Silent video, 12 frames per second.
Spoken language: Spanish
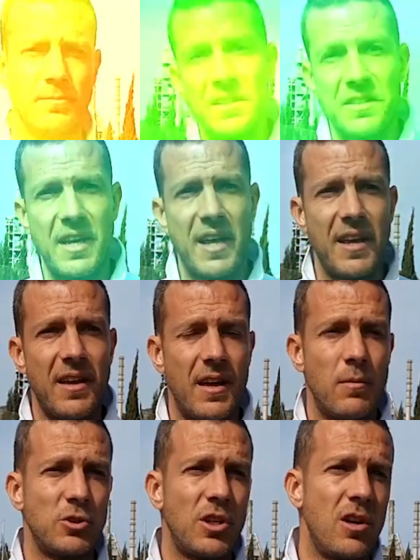Sí,
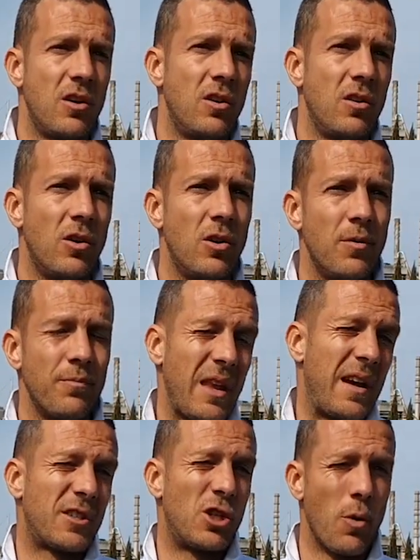hemos tenido,
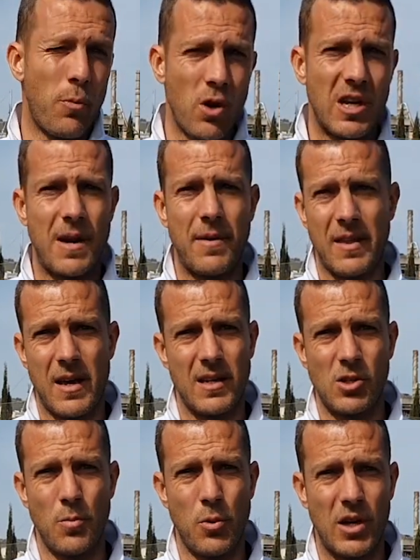han sido pocas la verdad, han
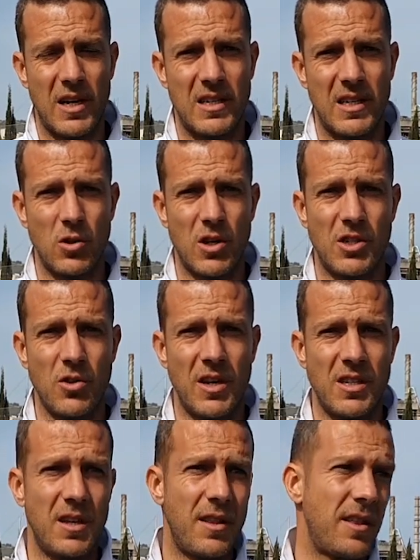sido pocas las
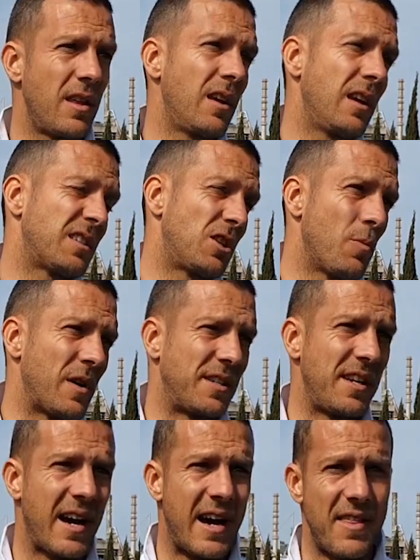ocasiones y, han sido
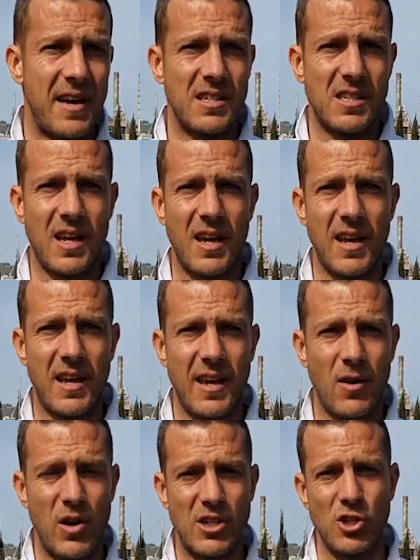más llegadas que,
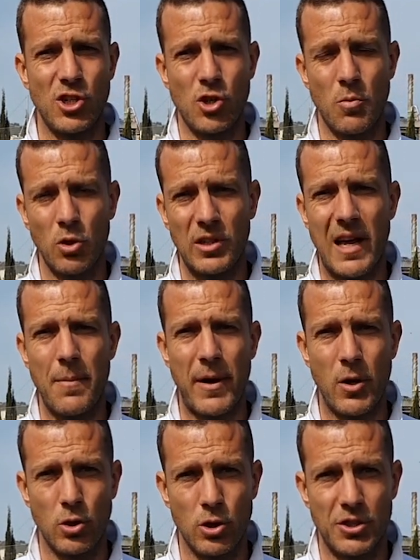que ocasiones como tal,
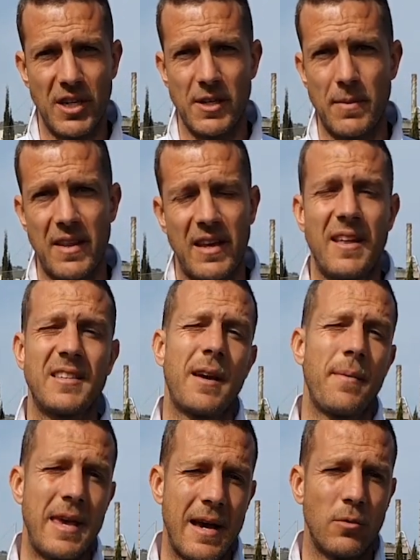pero sí que es verdad que
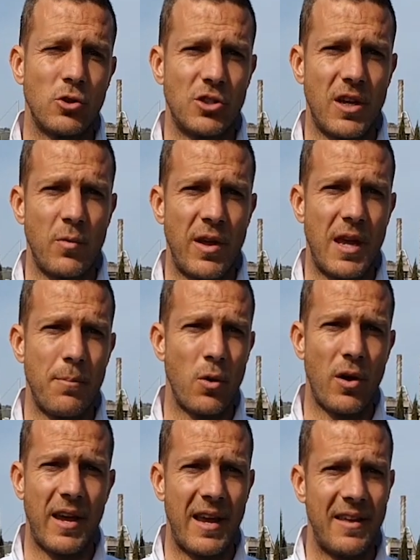sabíamos de un
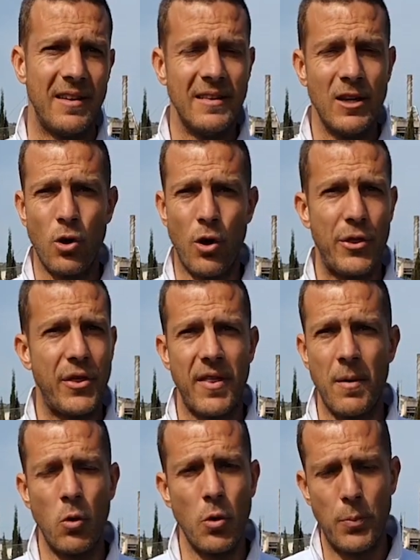equipo que
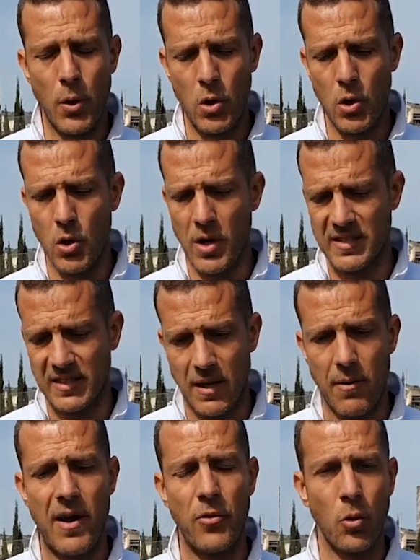concede muy poco, que está
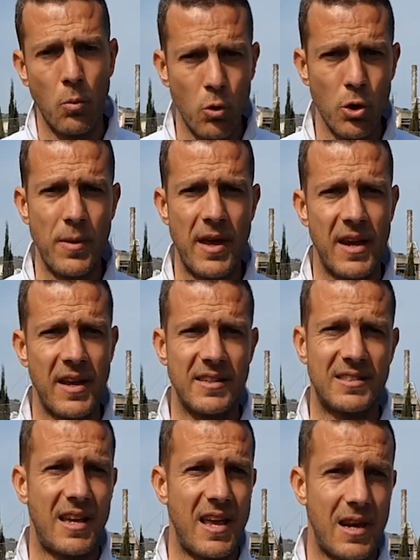trabajando muy bien, que
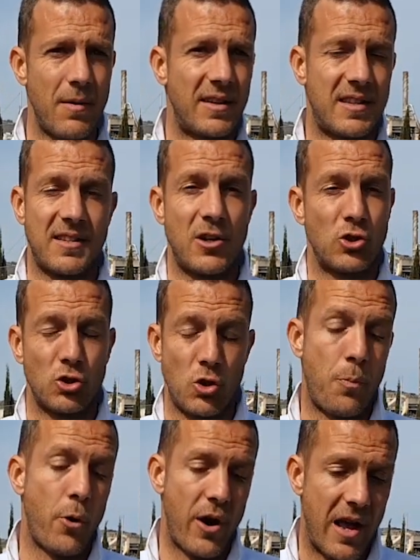está ahí arriba detrás de
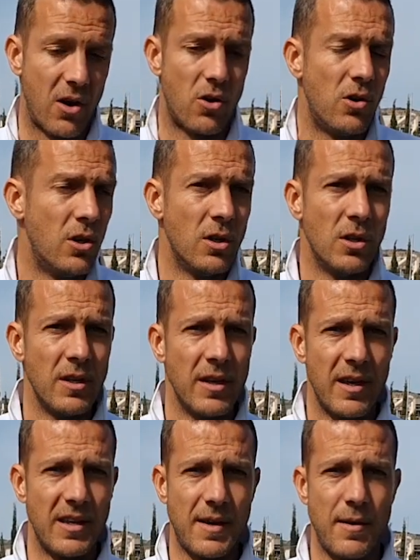nosotros por algo
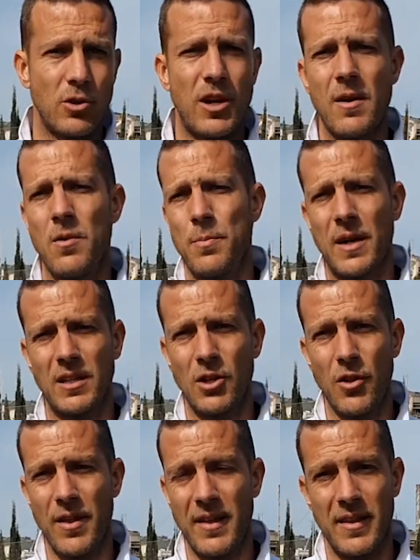y sabíamos que era un
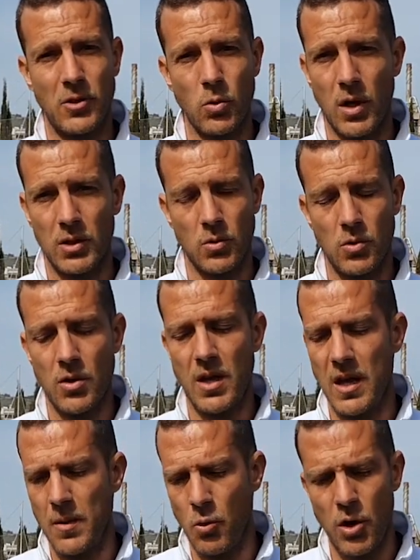partido de, tú a tú
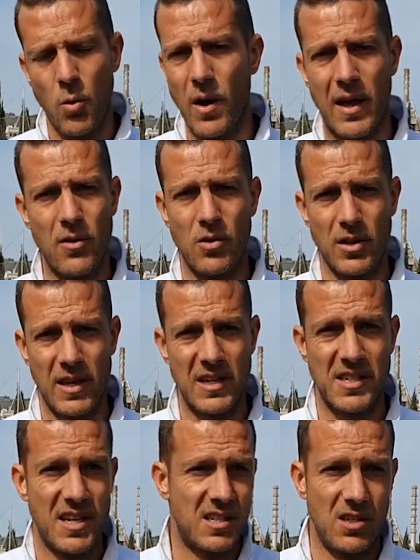y muy igualado y
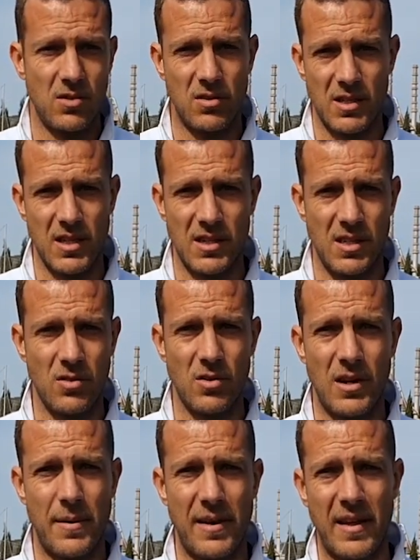así ha sido, así ha
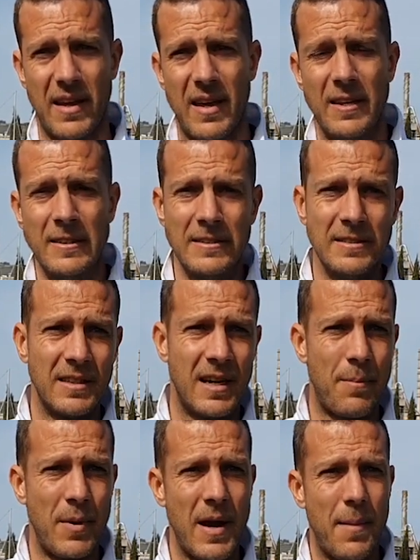sido. La verdad que en
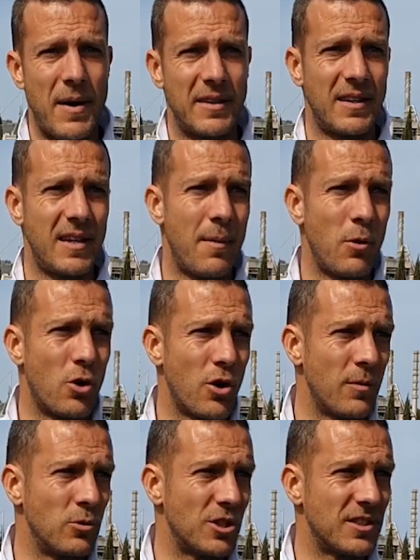la primera parte a lo mejor
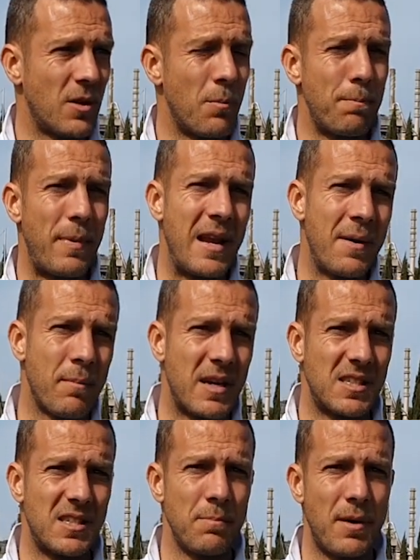hemos estado un pelín
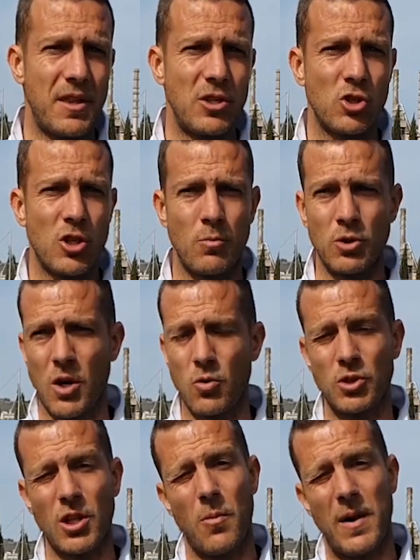más imprecisos, hemos
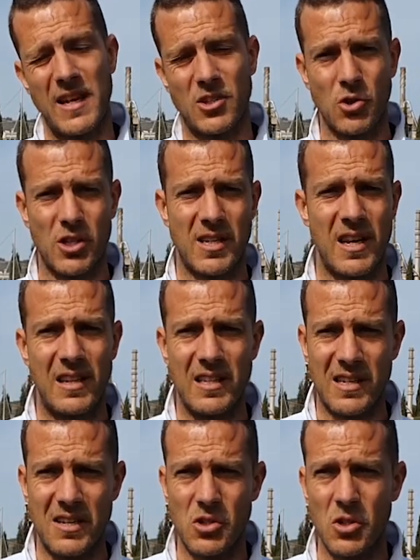ajustado varias cosas en el
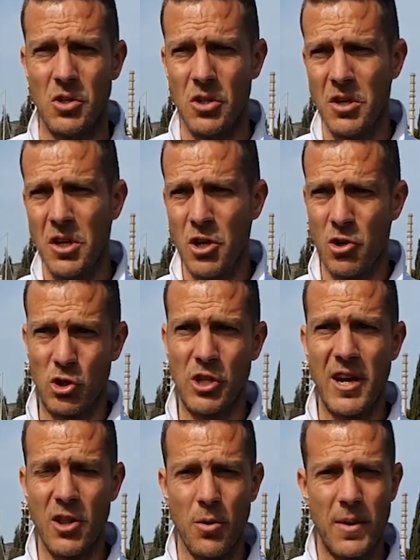descanso, nos
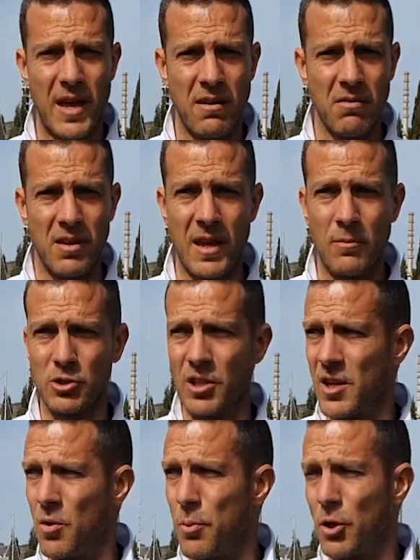han ido bien y hemos
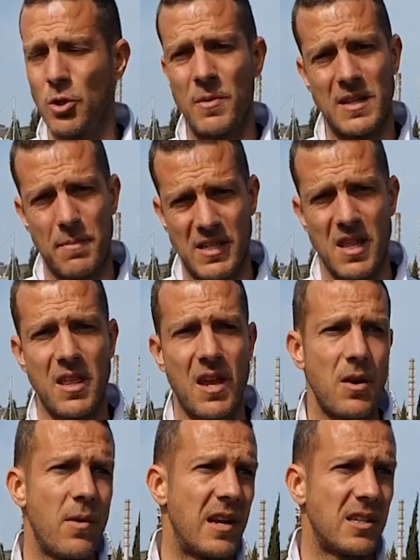tenido un poquito más de presencia
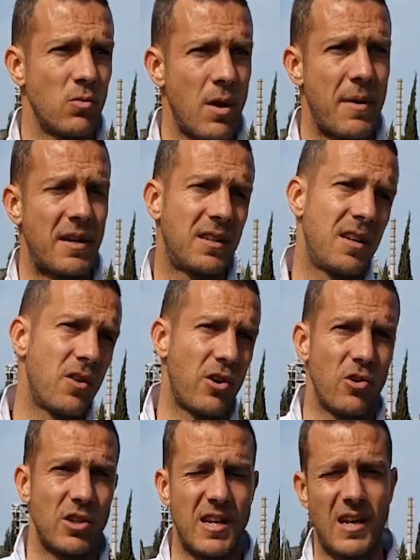arriba en la segunda parte y yo
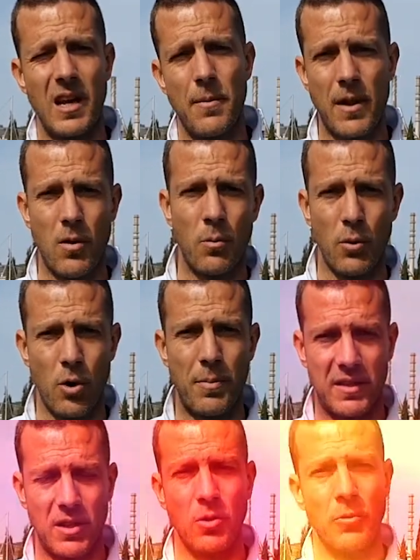creo que se ha equilibrado un poco el
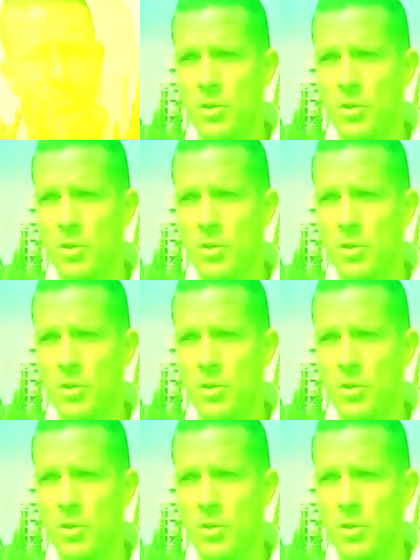partido.